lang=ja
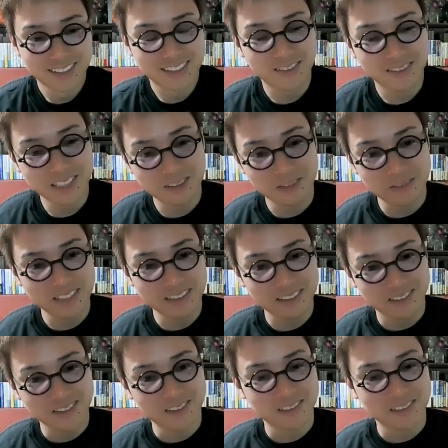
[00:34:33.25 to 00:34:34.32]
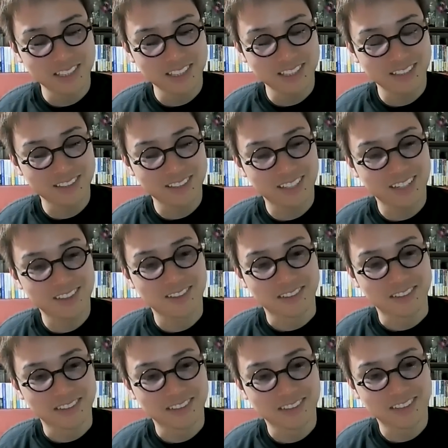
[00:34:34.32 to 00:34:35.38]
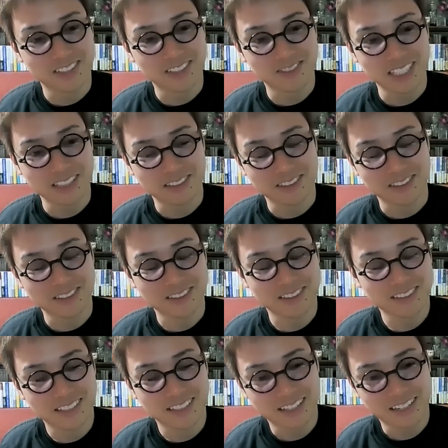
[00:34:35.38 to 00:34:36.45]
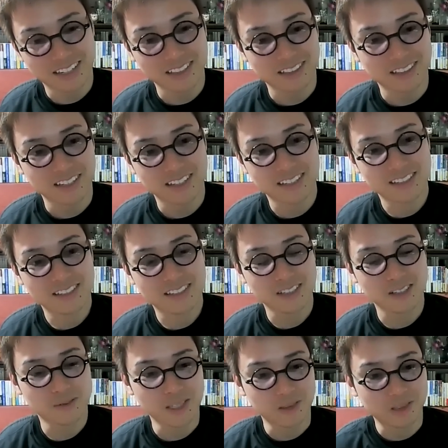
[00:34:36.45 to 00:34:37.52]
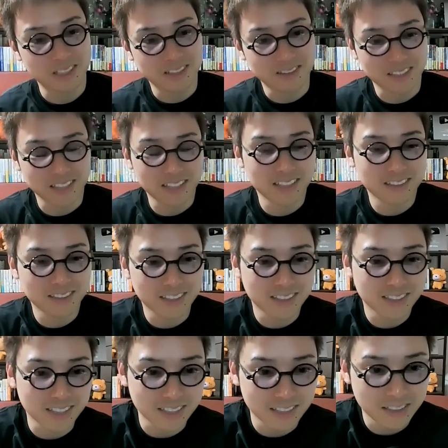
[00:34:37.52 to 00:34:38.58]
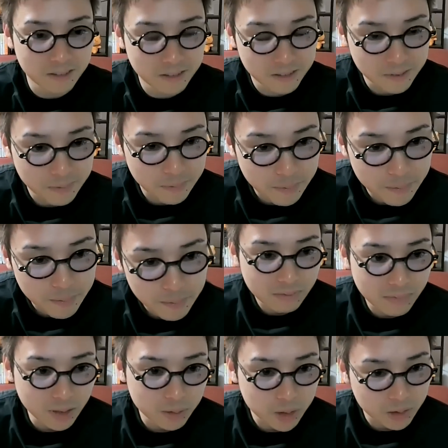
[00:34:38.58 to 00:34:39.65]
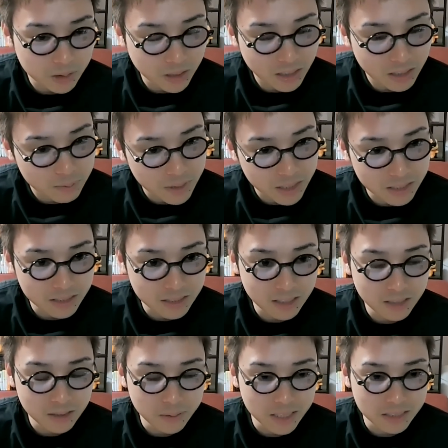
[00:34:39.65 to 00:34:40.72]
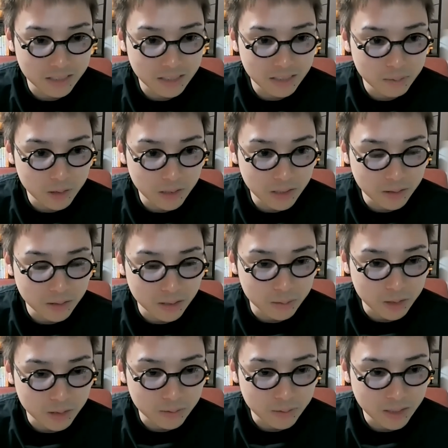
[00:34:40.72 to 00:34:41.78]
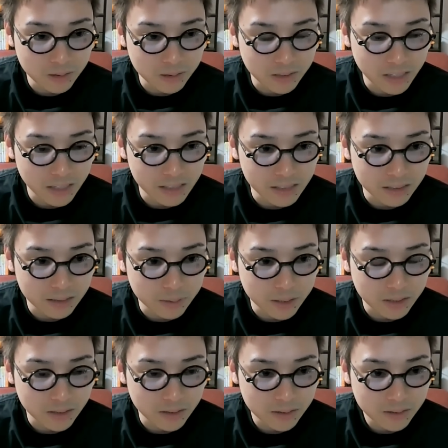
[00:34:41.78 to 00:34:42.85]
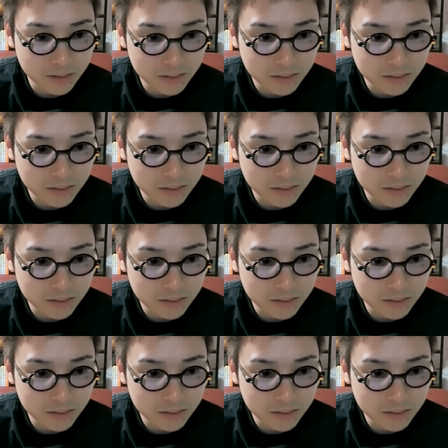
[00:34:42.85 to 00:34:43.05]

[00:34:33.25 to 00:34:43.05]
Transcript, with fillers: 画面のウィンドウをこう小さくしていくと、ワードプレスのあれってサイドバー落ちるんじゃないですか、下に。まあでもそれがあんまりサイドバー下に潜り込んでも困ることない気がしますけど。